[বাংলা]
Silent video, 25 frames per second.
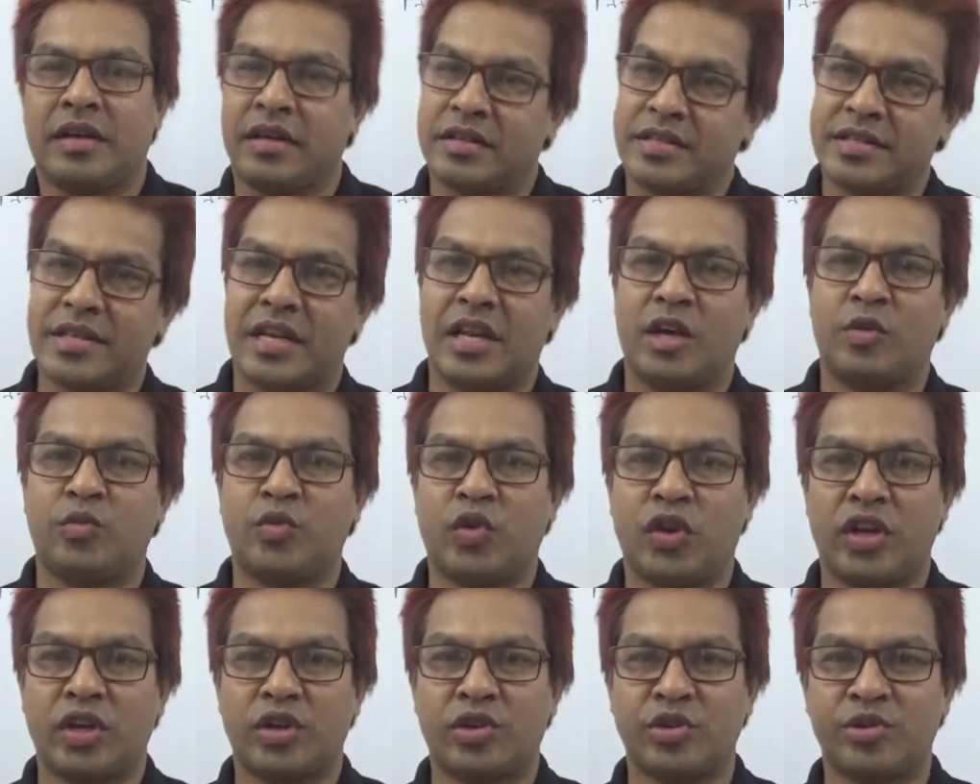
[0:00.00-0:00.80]

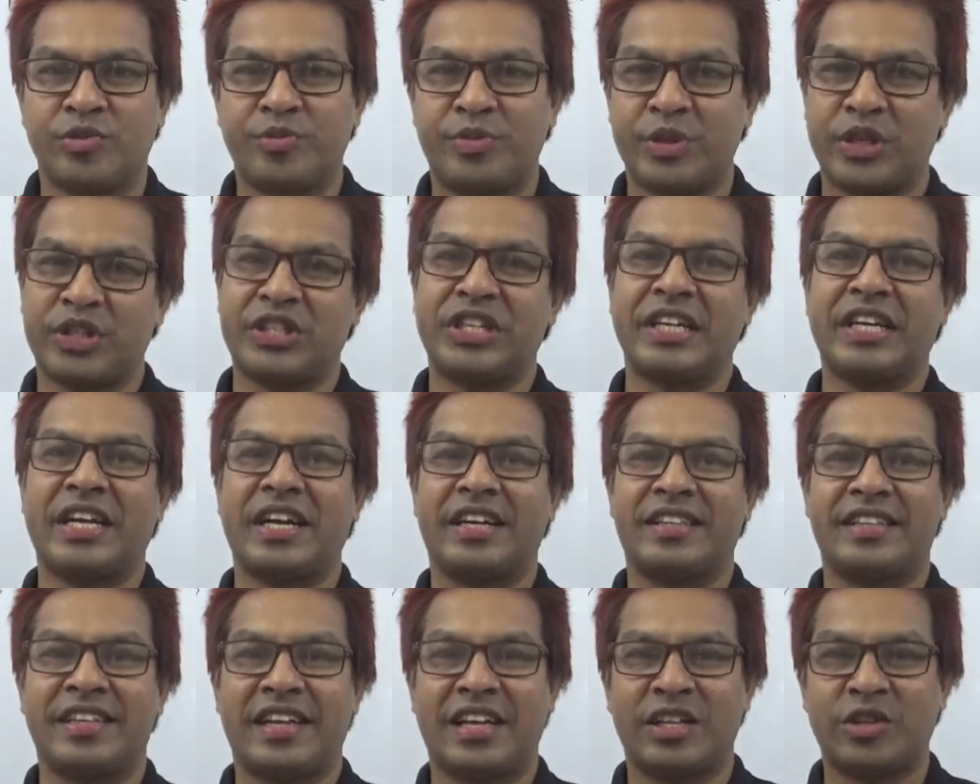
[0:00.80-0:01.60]
আসসালামু আলাইকুম প্রিয়
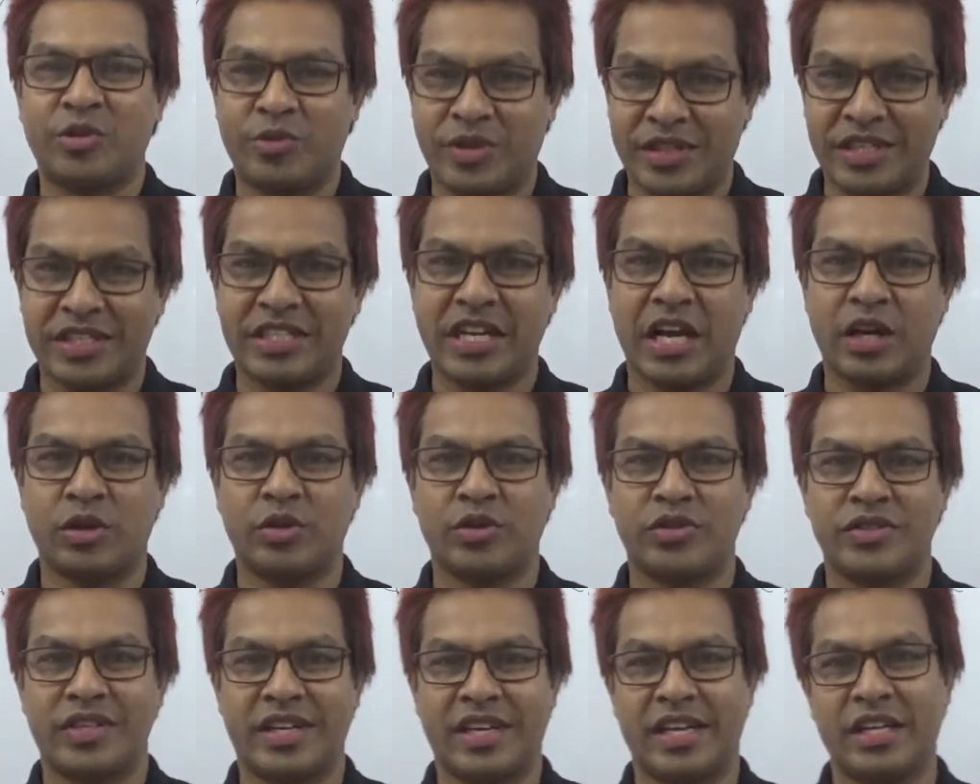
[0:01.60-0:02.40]
শিক্ষার্থীরা তোমাদের
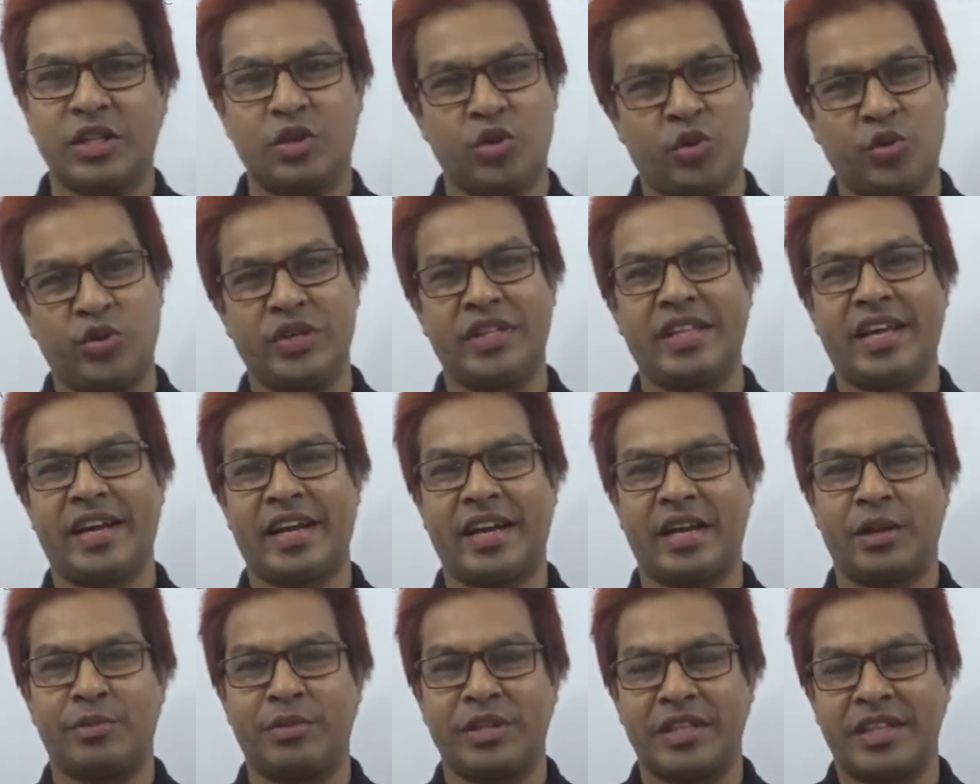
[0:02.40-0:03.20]
স্বাগত জানাই তৌহিদ
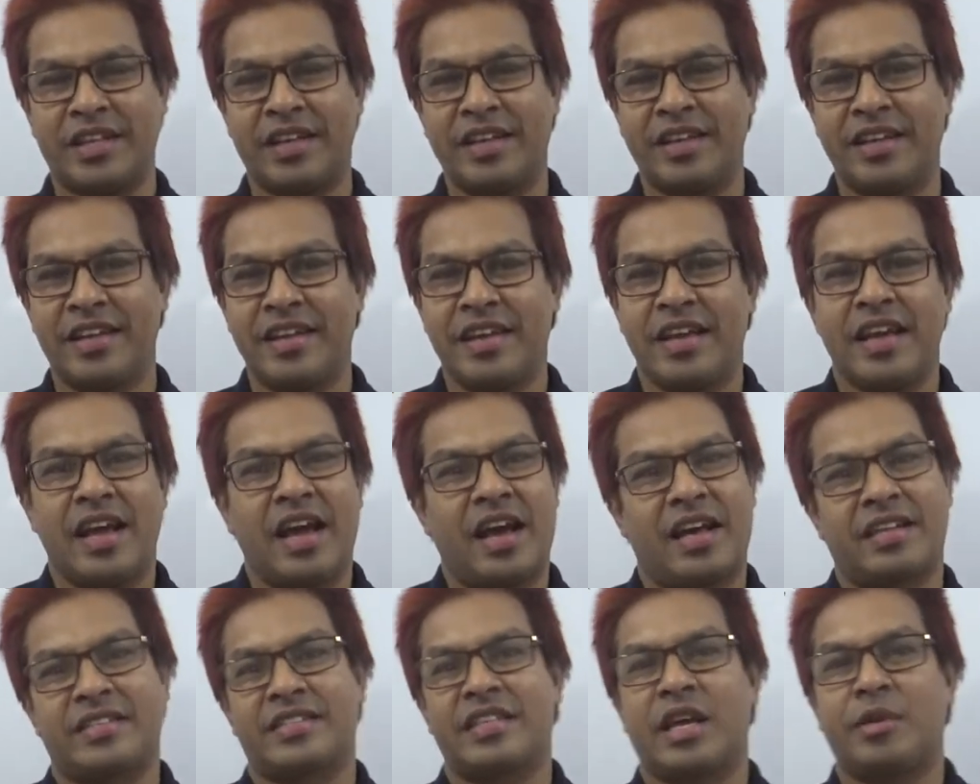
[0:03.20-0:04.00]
একাডেমিতে
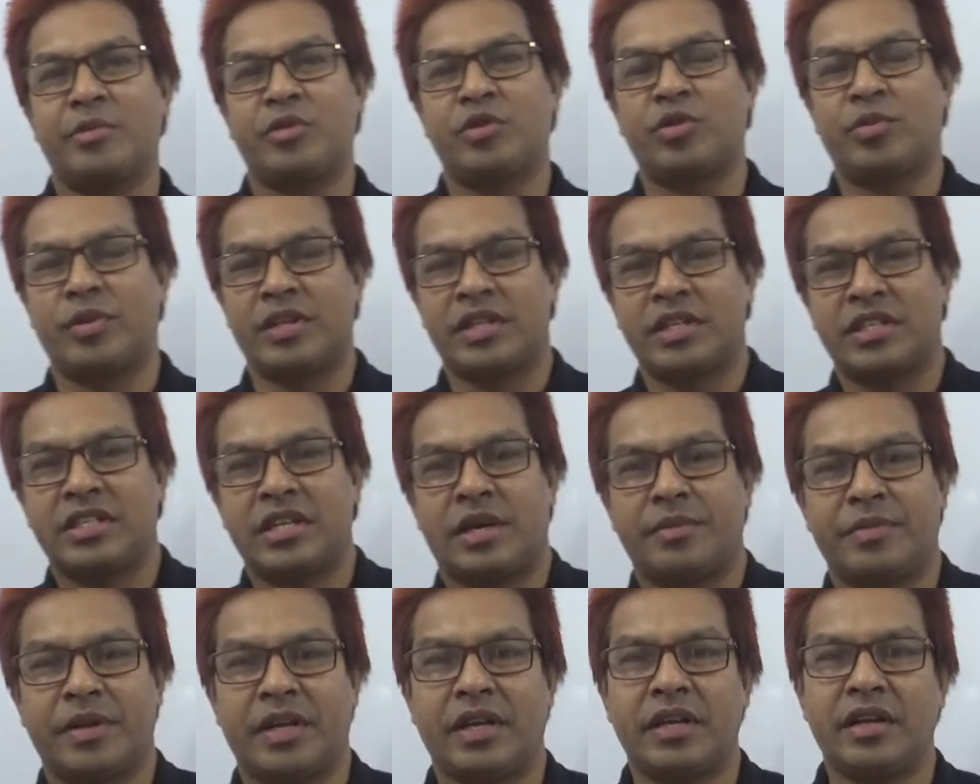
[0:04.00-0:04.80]
আজকে আমি তোমাদের
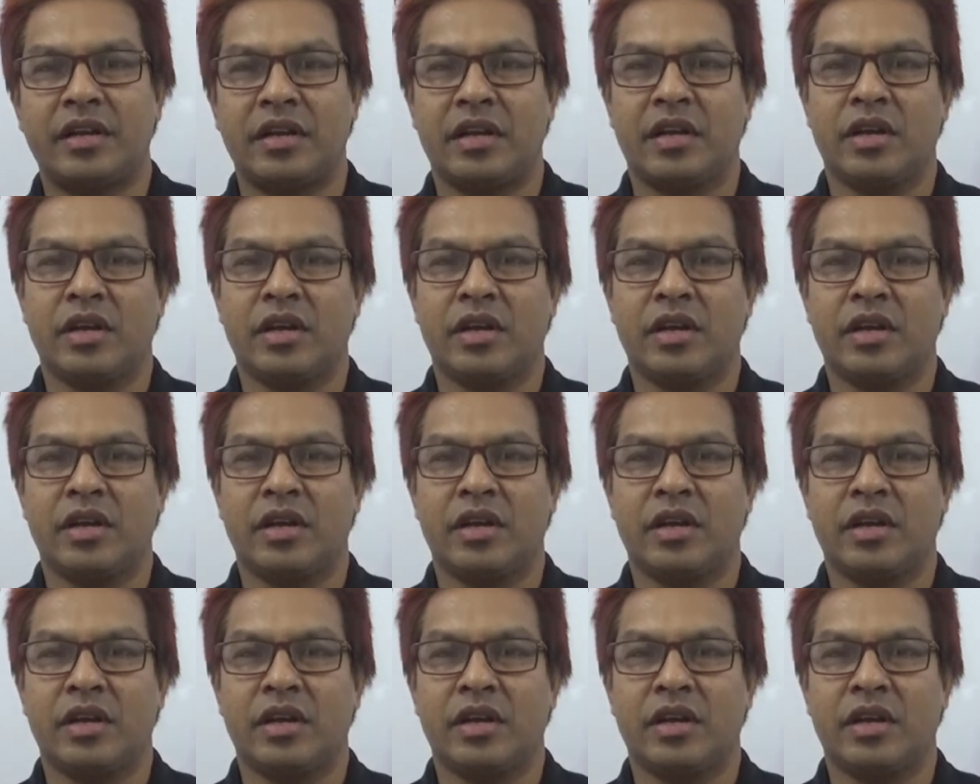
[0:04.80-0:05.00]
সামনে